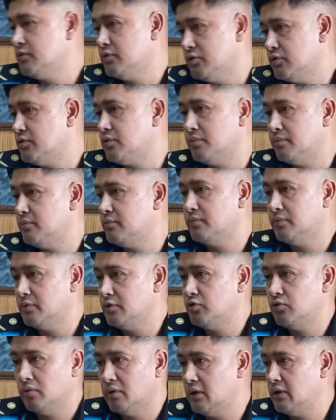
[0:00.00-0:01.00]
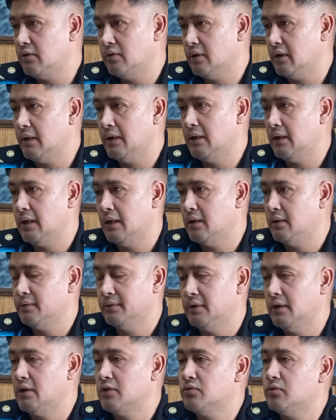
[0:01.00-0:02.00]
son ciudadanos acá de la,
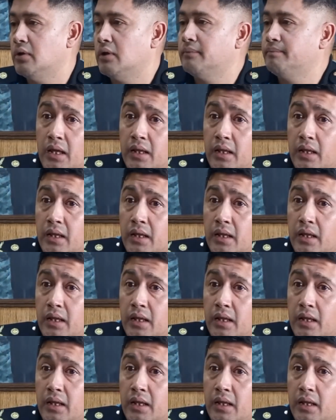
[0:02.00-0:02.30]
de la ciudad.